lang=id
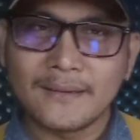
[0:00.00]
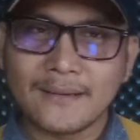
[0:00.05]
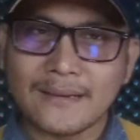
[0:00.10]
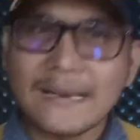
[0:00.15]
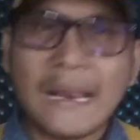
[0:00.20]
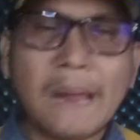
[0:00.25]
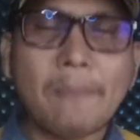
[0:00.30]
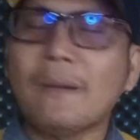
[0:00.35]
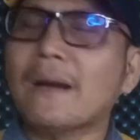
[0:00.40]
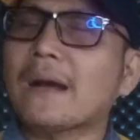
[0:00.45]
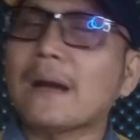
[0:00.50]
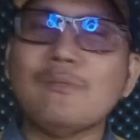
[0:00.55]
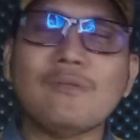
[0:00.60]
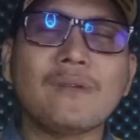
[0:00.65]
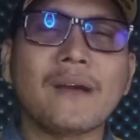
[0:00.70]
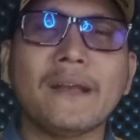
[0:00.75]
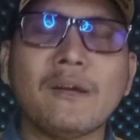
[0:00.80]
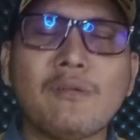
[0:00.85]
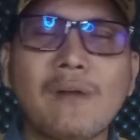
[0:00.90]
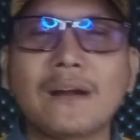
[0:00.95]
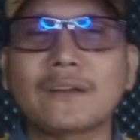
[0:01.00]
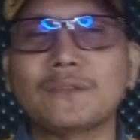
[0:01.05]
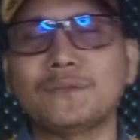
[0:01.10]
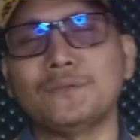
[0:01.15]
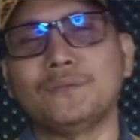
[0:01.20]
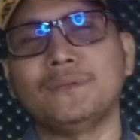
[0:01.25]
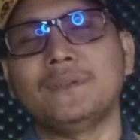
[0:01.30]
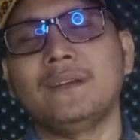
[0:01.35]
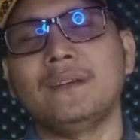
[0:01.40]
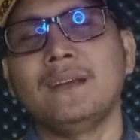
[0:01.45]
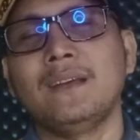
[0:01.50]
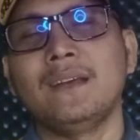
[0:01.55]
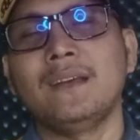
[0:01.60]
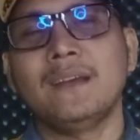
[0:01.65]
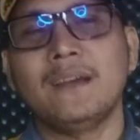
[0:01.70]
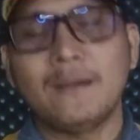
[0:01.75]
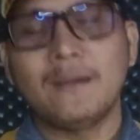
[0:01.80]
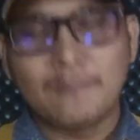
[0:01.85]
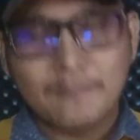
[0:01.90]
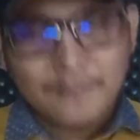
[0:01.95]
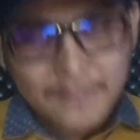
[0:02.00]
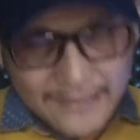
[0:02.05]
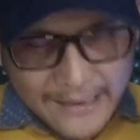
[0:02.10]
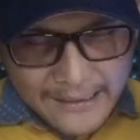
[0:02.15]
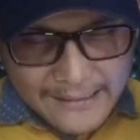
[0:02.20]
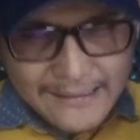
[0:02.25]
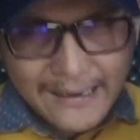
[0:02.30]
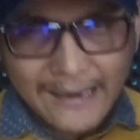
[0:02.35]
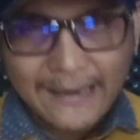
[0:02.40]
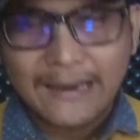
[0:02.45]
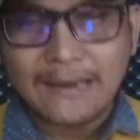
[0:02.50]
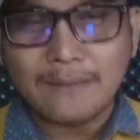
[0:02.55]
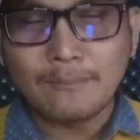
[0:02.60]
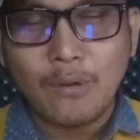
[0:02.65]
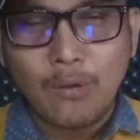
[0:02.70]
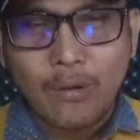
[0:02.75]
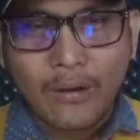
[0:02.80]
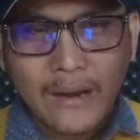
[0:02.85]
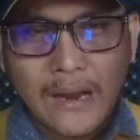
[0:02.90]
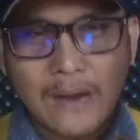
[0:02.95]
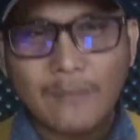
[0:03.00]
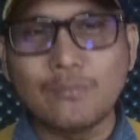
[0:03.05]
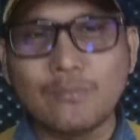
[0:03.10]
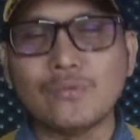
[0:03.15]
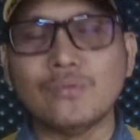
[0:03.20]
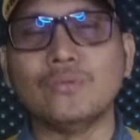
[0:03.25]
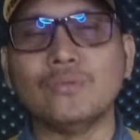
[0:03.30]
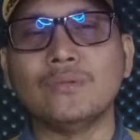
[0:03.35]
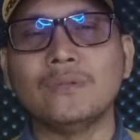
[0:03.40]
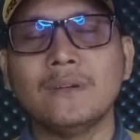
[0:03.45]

Kenapa kamu gak ada waktu? Menandakan bahwa kamu